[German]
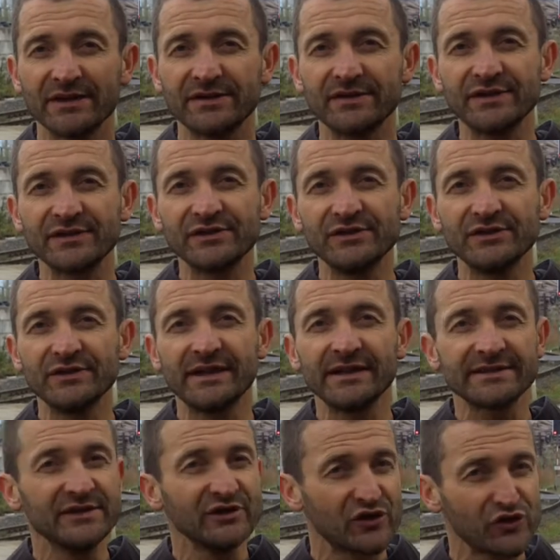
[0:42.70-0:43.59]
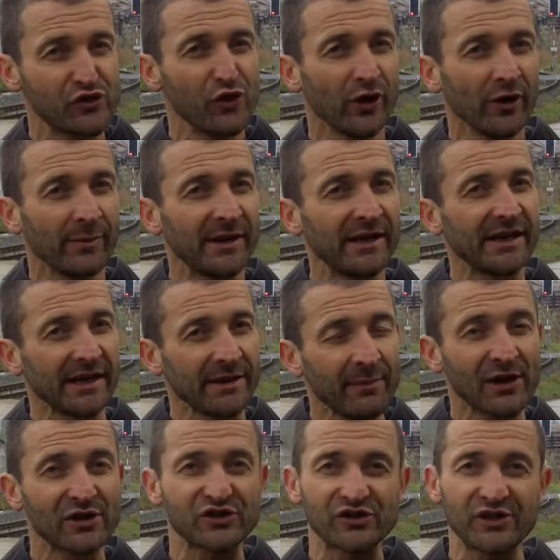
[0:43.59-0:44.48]
zwischen diesen Stürmen, die
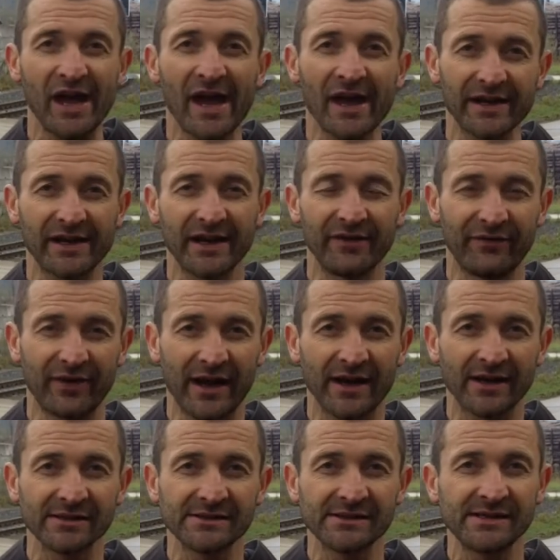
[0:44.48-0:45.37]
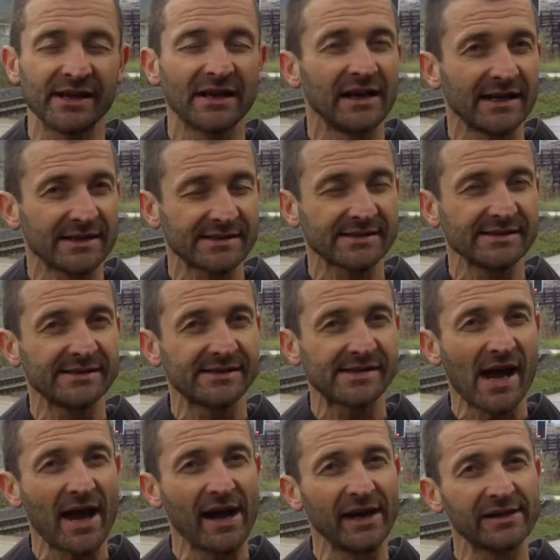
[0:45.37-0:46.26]
immer stärker werden in der letzten
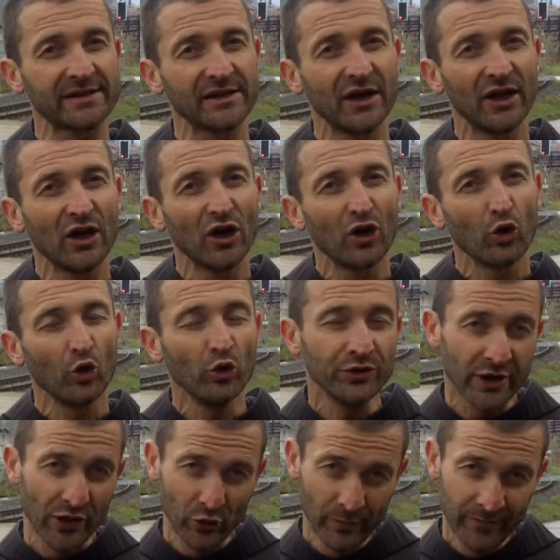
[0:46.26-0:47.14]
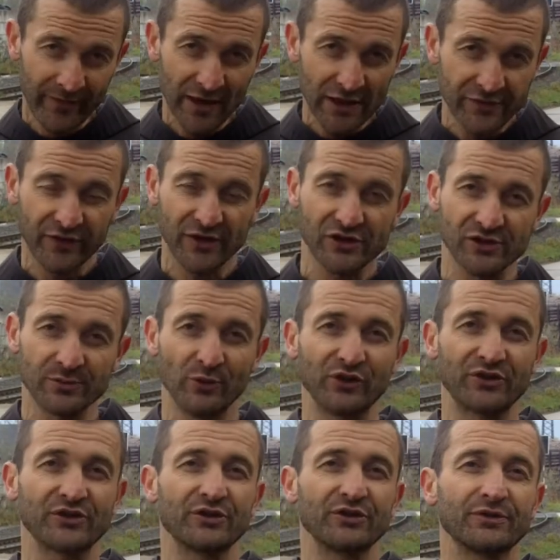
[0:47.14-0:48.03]
Zeit, und der
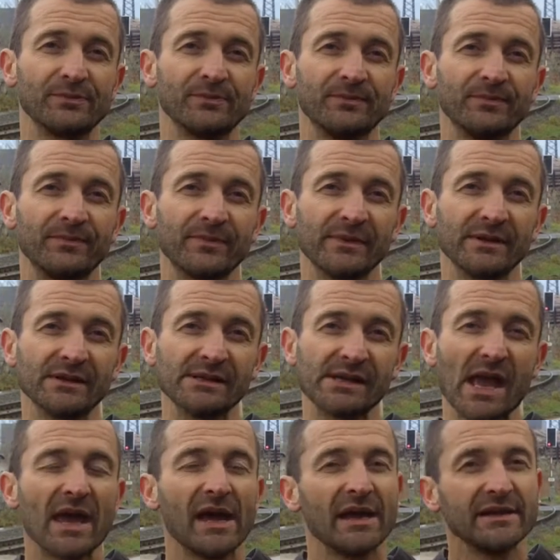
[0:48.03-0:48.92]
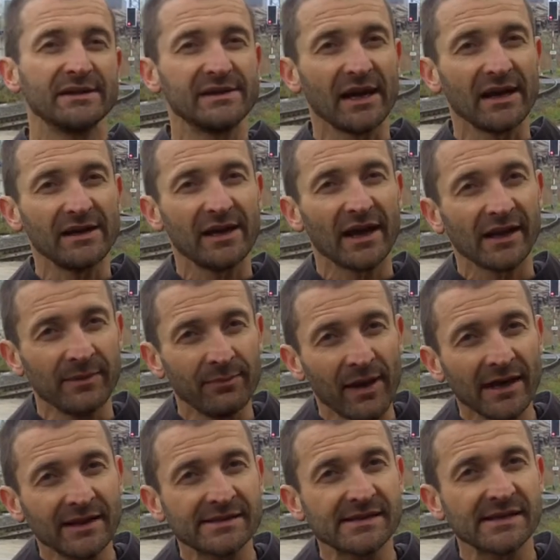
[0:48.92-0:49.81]
Umweltverschmutzung. Denn der
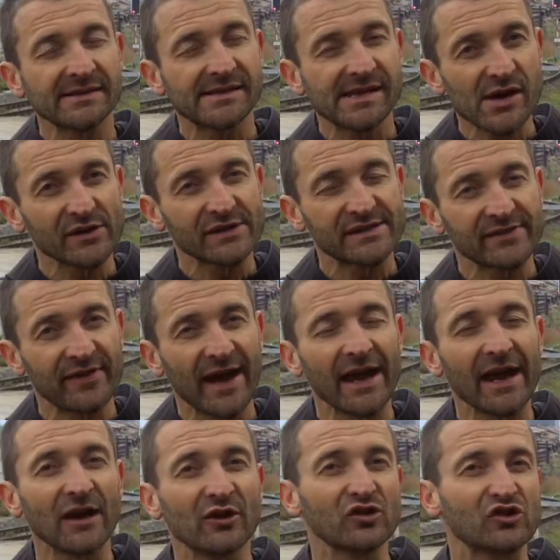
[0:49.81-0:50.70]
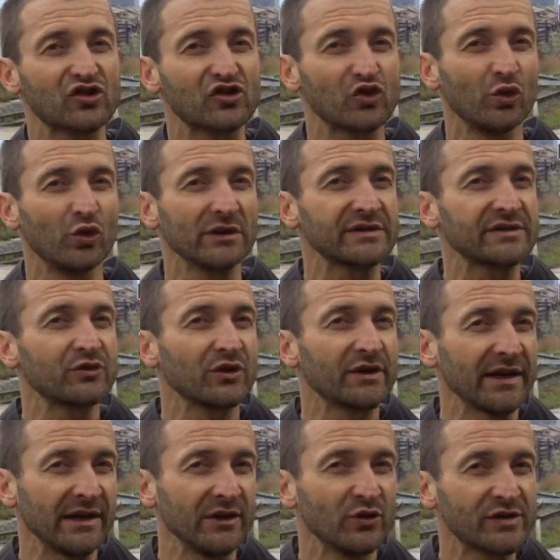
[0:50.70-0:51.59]
immense CO2-Ausstoß durch
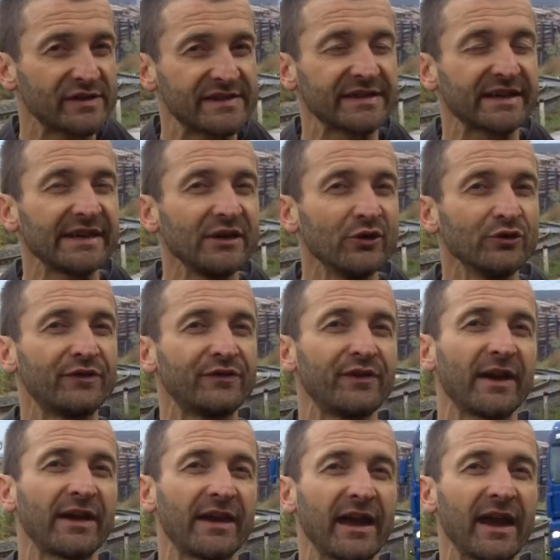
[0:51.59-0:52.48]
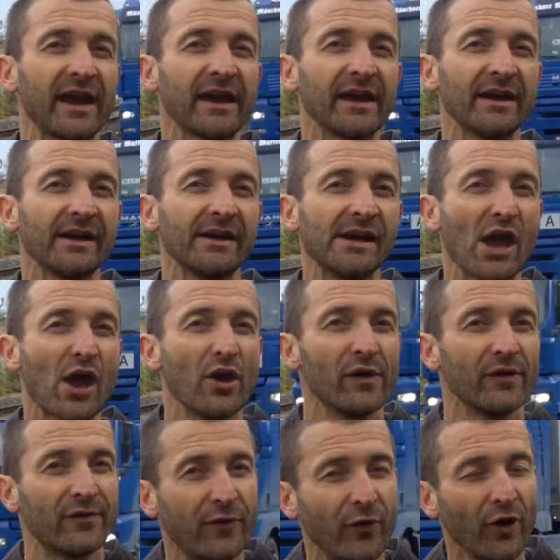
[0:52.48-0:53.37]
Industrie und Verkehr
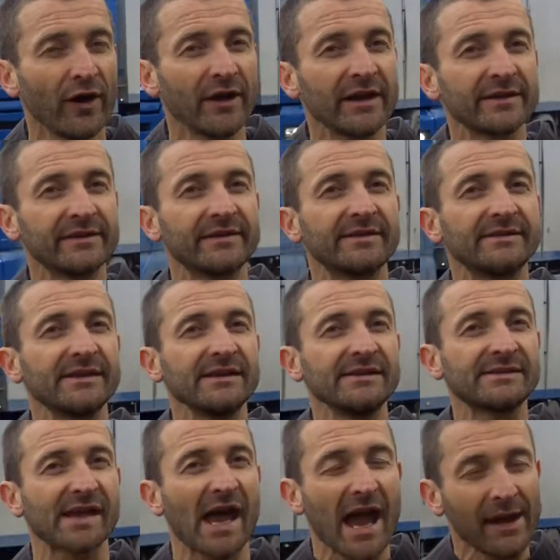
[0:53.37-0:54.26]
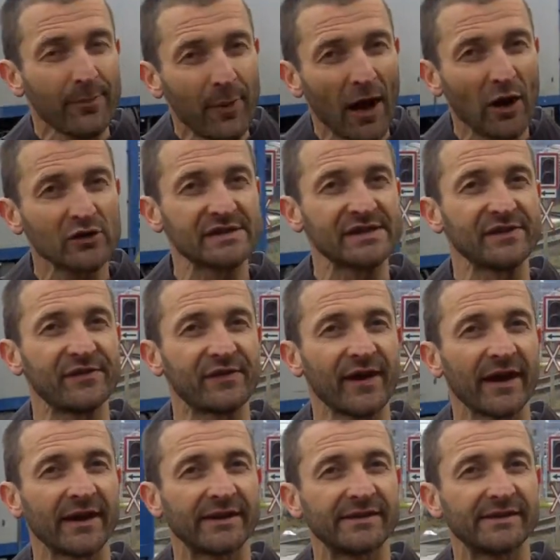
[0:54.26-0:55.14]
fördert den
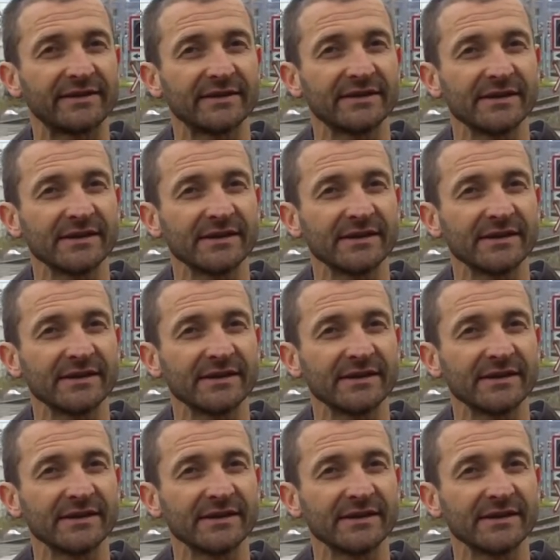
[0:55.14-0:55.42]
Treibhauseffekt.